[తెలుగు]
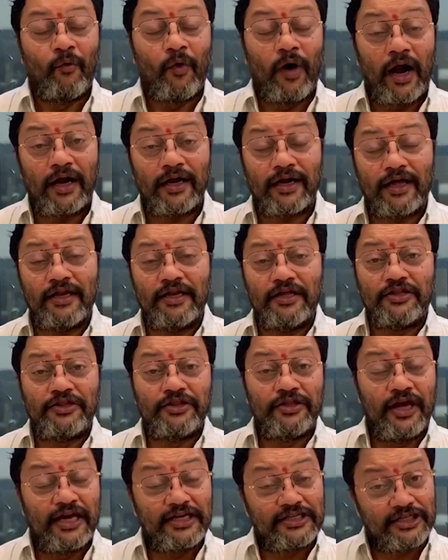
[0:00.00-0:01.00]
వాళ్ళని
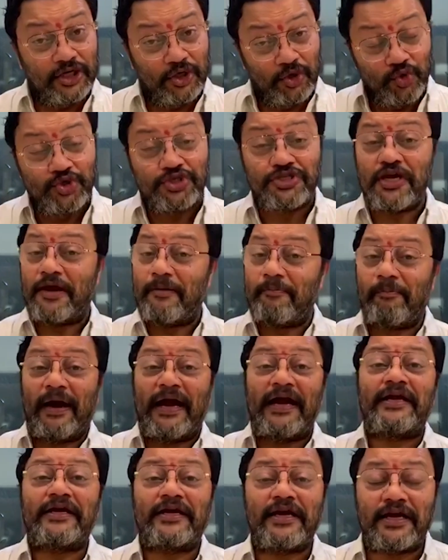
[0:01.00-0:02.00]
దేశం నుంచే
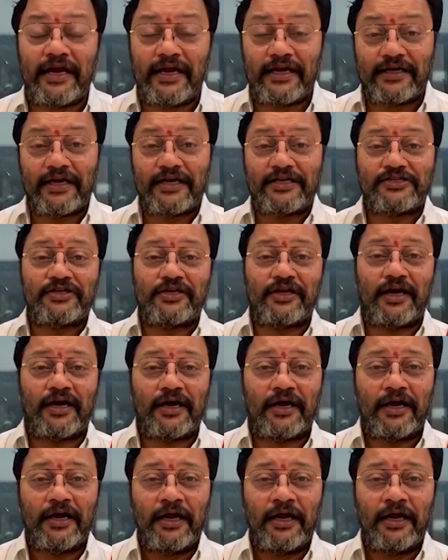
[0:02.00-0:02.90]
బయటికి గెంటేసిన